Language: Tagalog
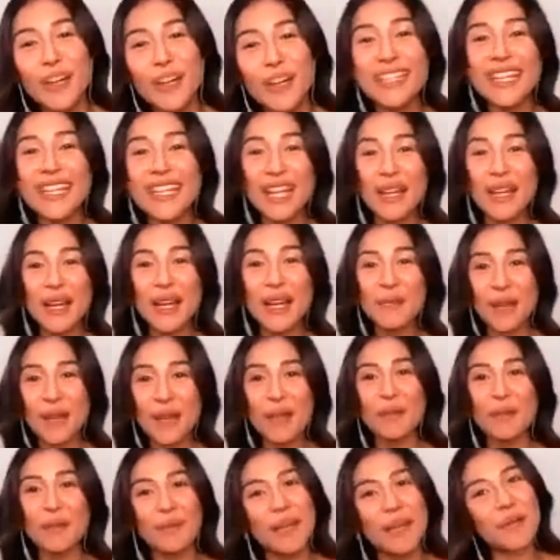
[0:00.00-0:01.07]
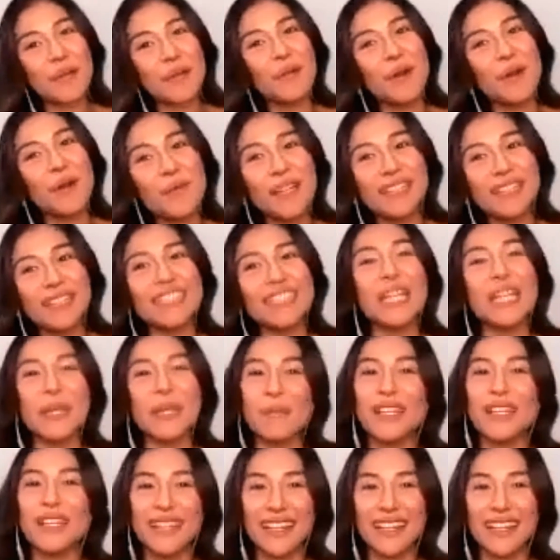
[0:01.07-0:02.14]
Kasi uh, alam ko
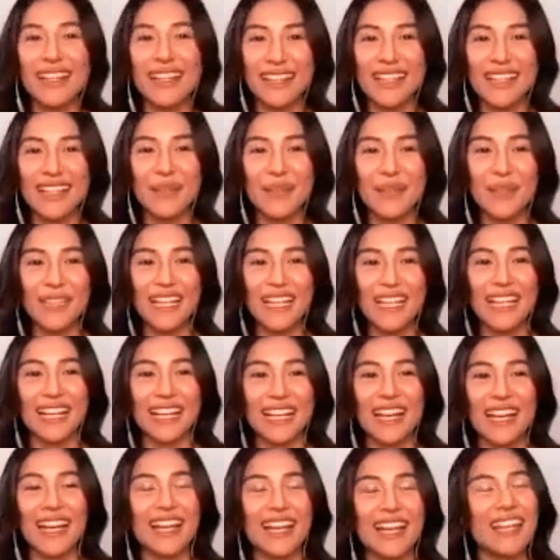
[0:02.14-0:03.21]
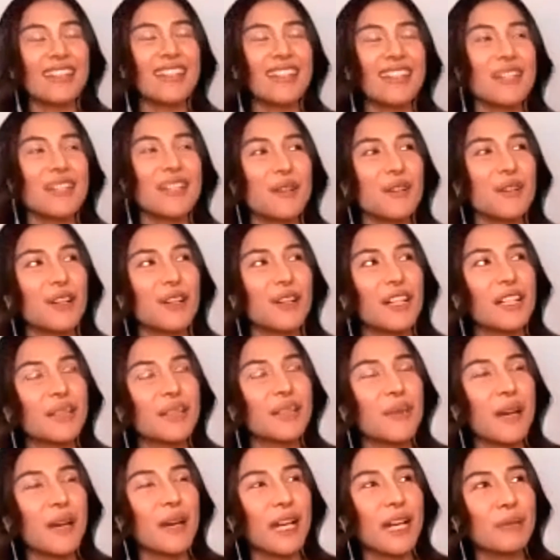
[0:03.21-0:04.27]
magte-taping na rin kami talaga. And then sabi ko, mm-hmm.
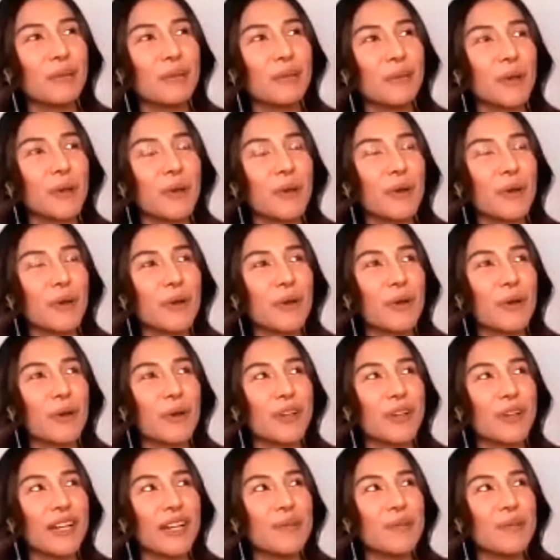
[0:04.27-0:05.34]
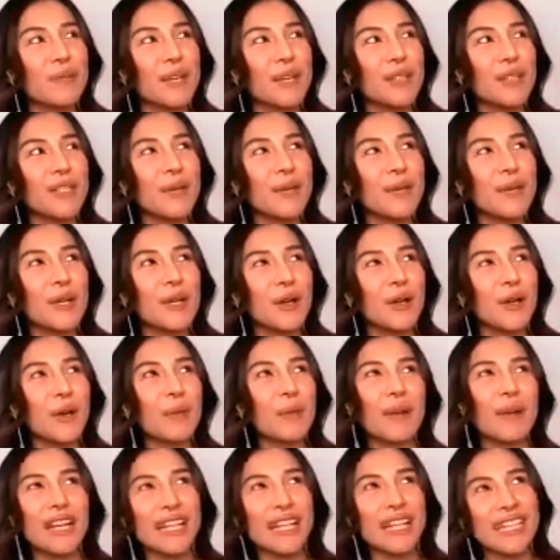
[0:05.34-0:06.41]
bakit po? Pero sabi ko,
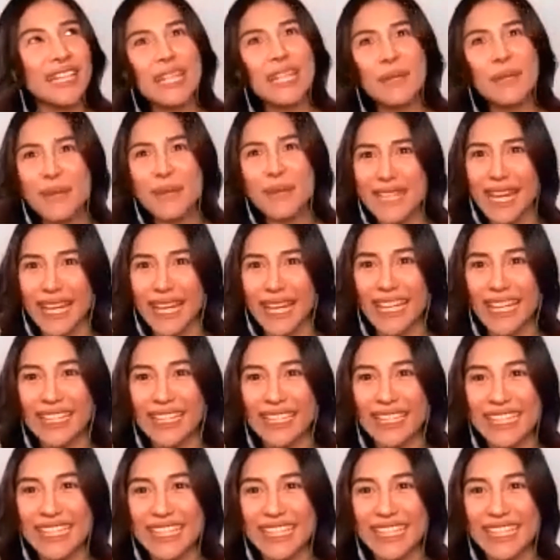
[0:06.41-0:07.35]
parang hindi masakit.